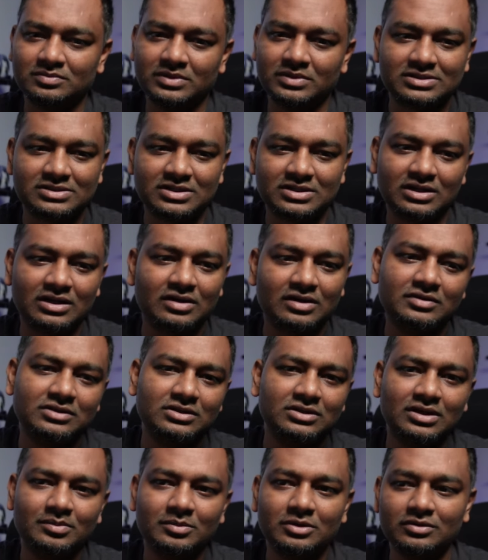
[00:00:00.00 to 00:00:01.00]
எக்ஸ்டர்னலாக வந்து
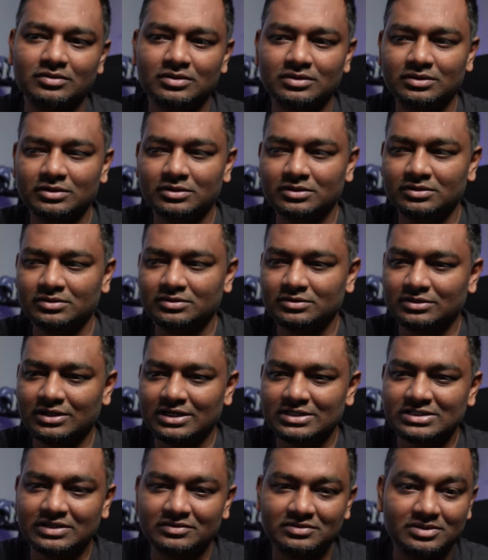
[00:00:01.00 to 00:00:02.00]
நம்மளுக்கு வந்து
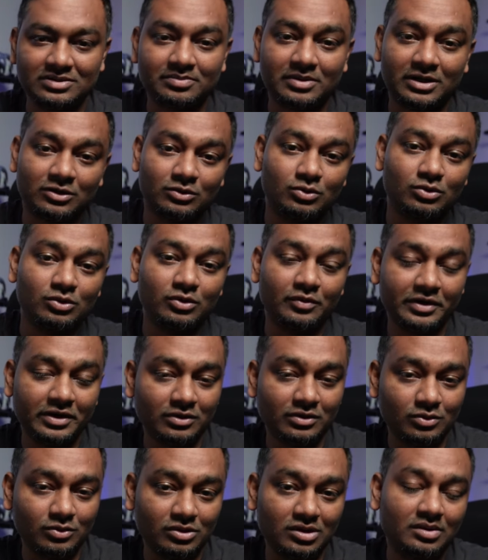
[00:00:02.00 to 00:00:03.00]
லெட்ஸே வந்து பணம் கொடுக்க
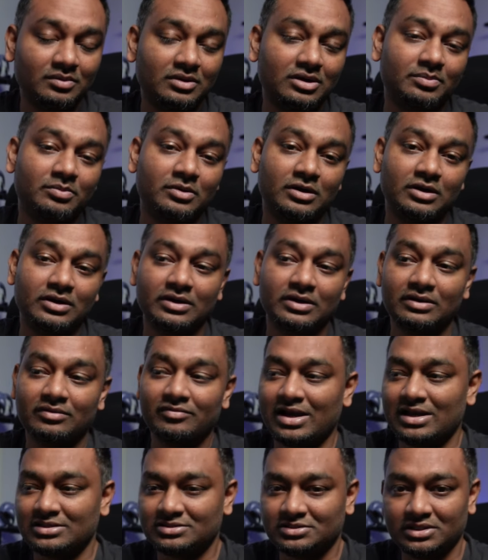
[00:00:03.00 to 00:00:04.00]
வேண்டியவங்க கொடுக்காம இருப்பாங்க
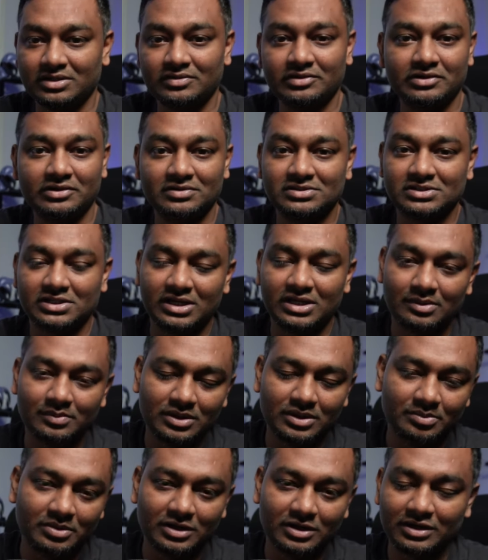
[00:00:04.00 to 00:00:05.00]
வேலை செய்ய வேண்டியவங்க செய்யாமல்
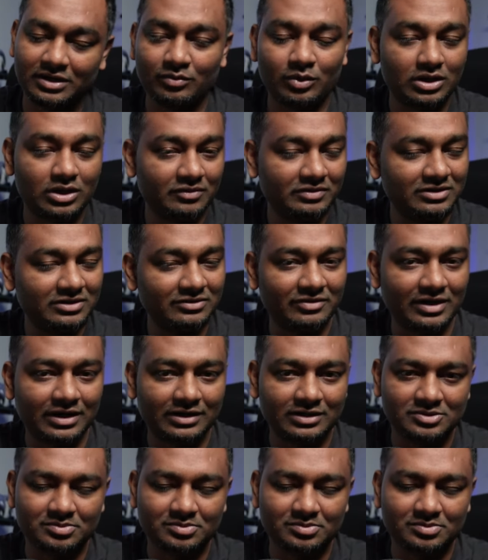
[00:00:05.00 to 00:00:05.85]
இருப்பாங்க வாட் எவர் த ஃபேக்டர்ஸ்